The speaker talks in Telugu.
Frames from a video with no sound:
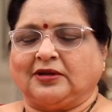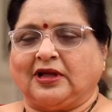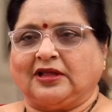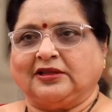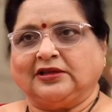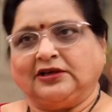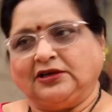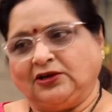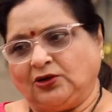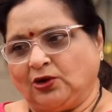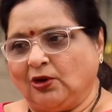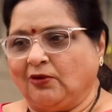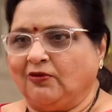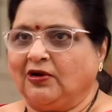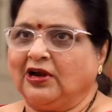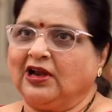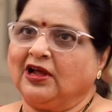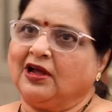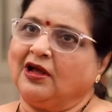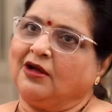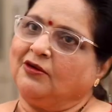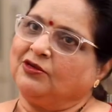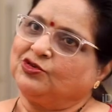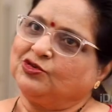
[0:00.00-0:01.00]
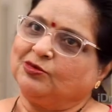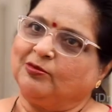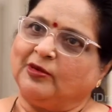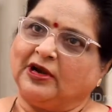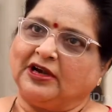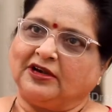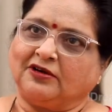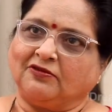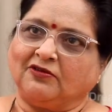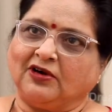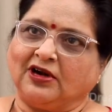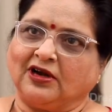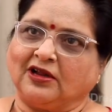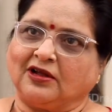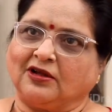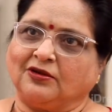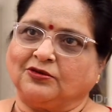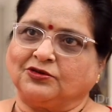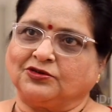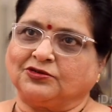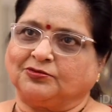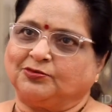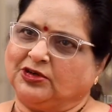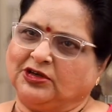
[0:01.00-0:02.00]
అది ఇంట్లో వాళ్ళు కావచ్చు బయట వాళ్ళు
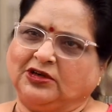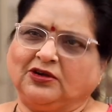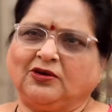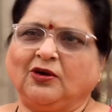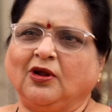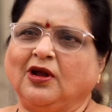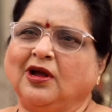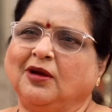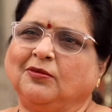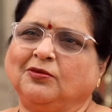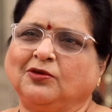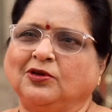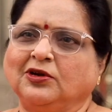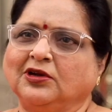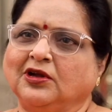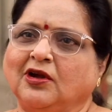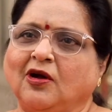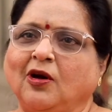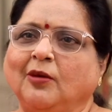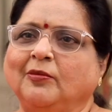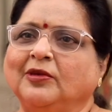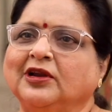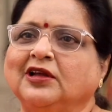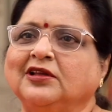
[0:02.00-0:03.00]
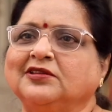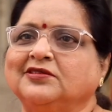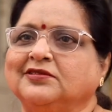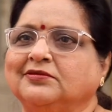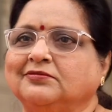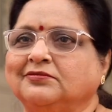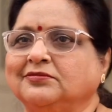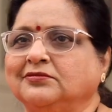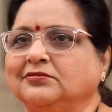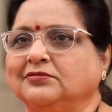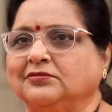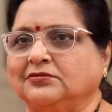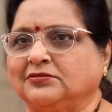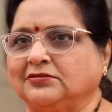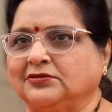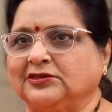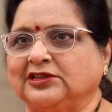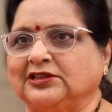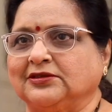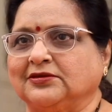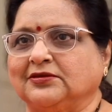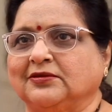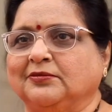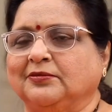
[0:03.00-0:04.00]
కావచ్చు ఇప్పుడు ఇంట్లో కాపుకొని కామన్గా
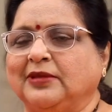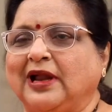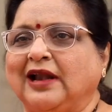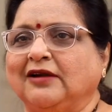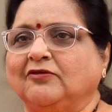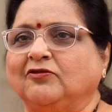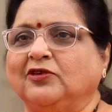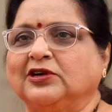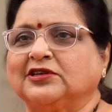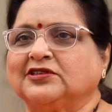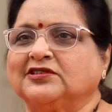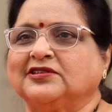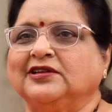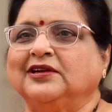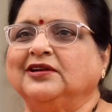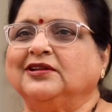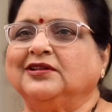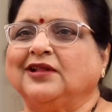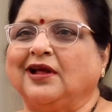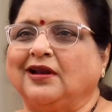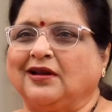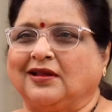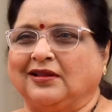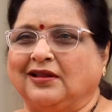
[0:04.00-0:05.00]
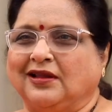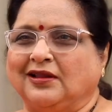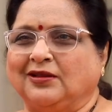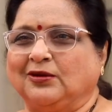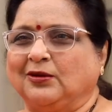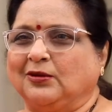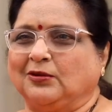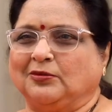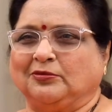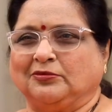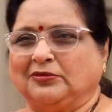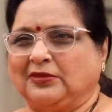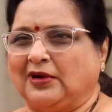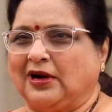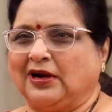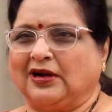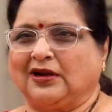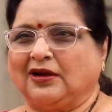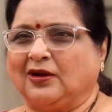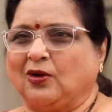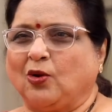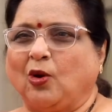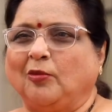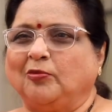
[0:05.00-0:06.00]
బ్యాడ్ వర్డ్స్ తిడతారు కదా ఏదో
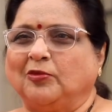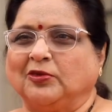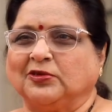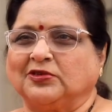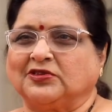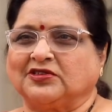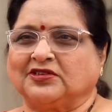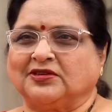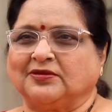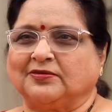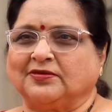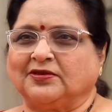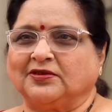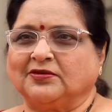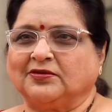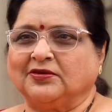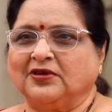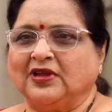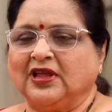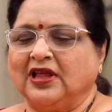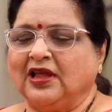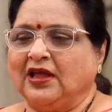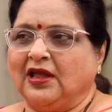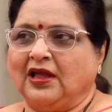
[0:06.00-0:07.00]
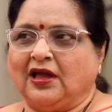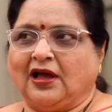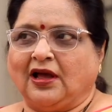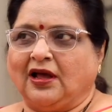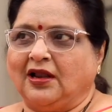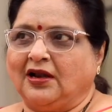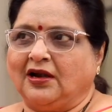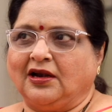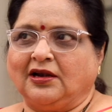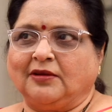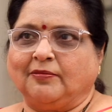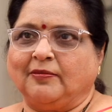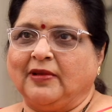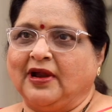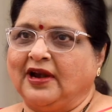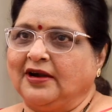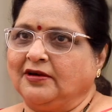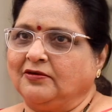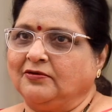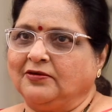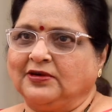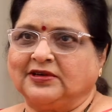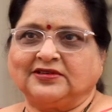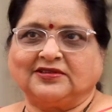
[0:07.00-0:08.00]
మాటలు కోపం వచ్చినప్పుడు అలాంటి
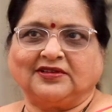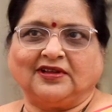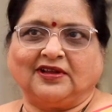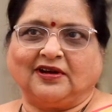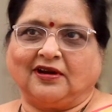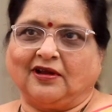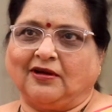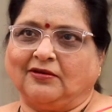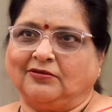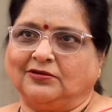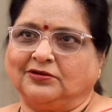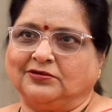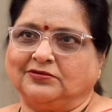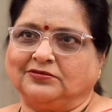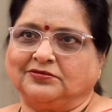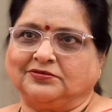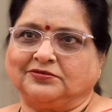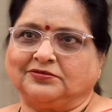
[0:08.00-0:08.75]
బ్యాడ్ వర్డ్సే రావు